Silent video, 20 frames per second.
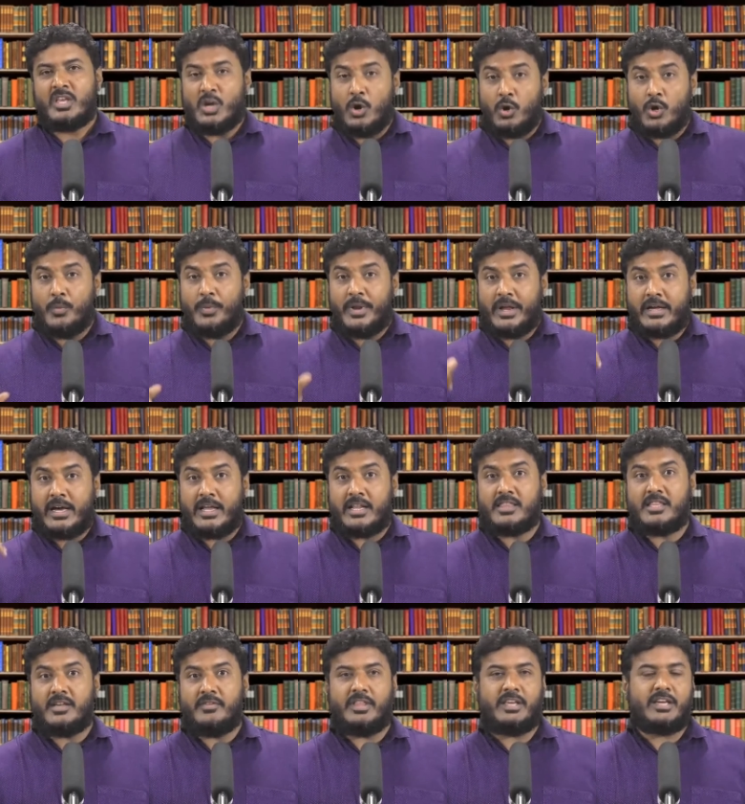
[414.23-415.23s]
எவ்வளோ பெரிய
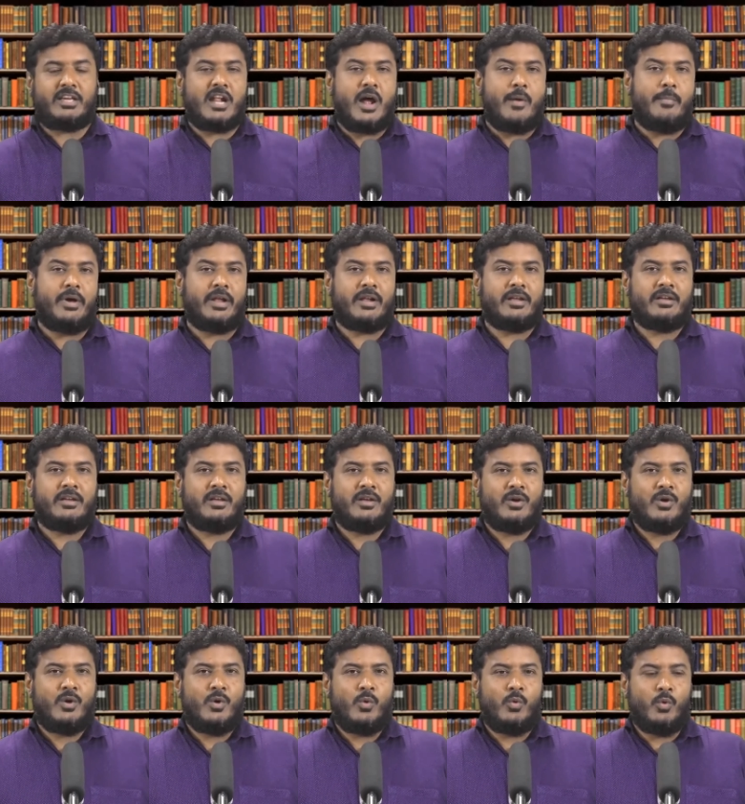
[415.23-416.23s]
கருத்தை விதைக்கிறான் பாரு
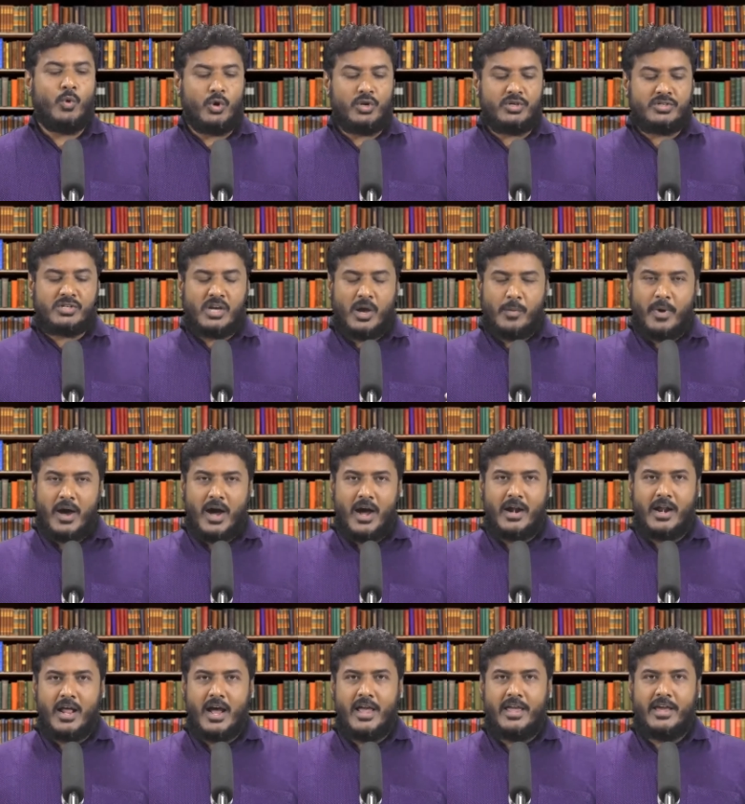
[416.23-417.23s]
ஒரு
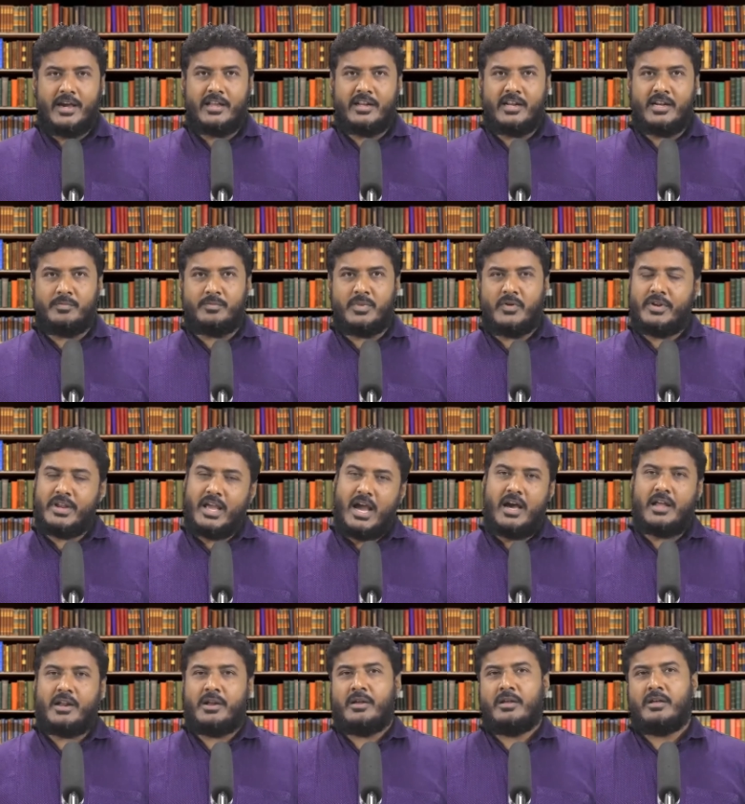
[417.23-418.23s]
சபாநாயகர் என்பவர்
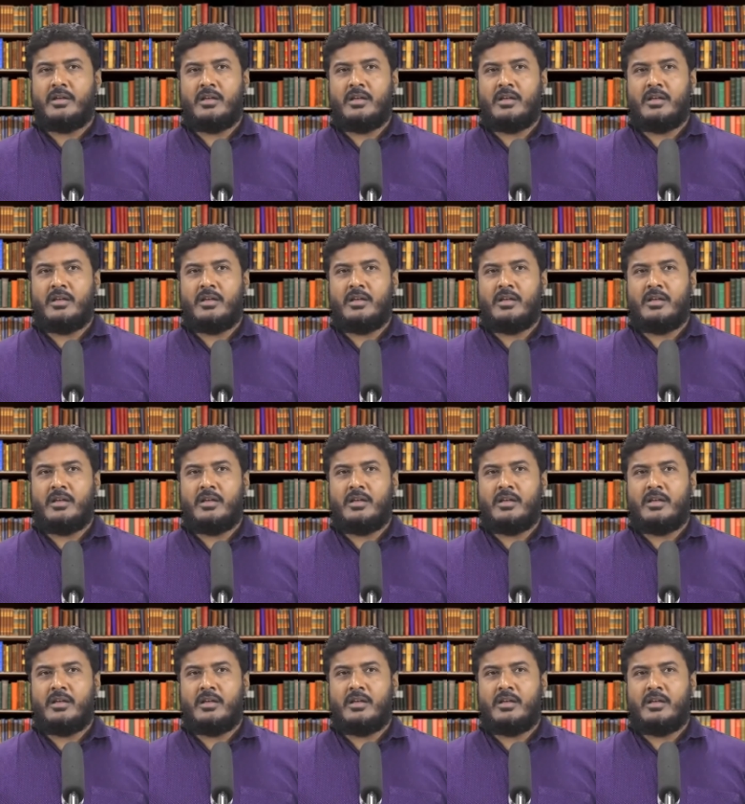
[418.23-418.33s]
யார்